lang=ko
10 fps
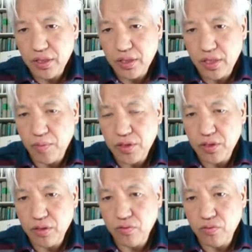내
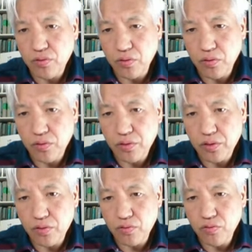백성을 누르고
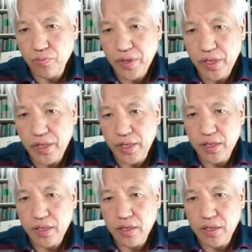그리고 우편의